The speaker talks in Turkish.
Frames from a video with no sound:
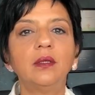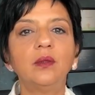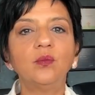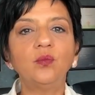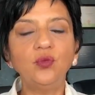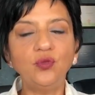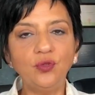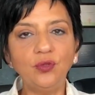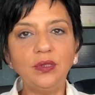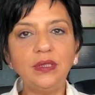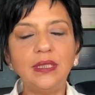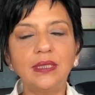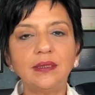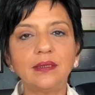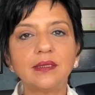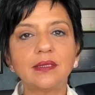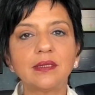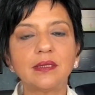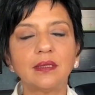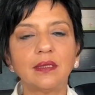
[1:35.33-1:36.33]
Bunun
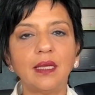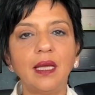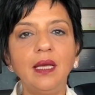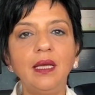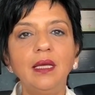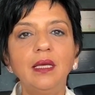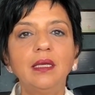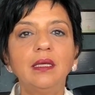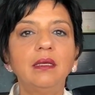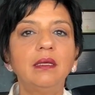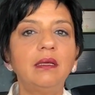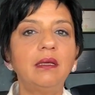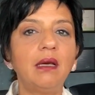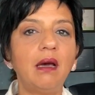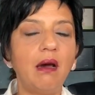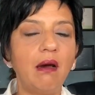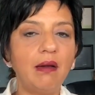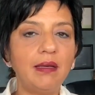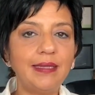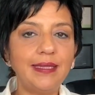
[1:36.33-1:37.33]
yanı sıra e,
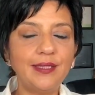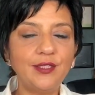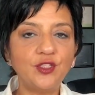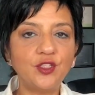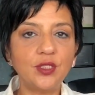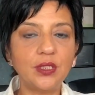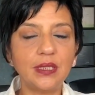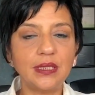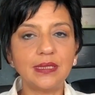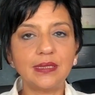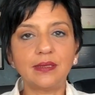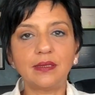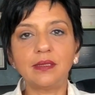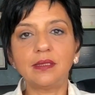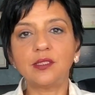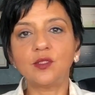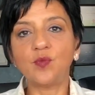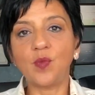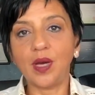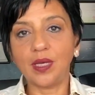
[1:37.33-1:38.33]
aile içi
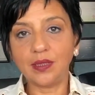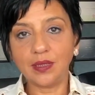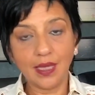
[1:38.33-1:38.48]
istismar,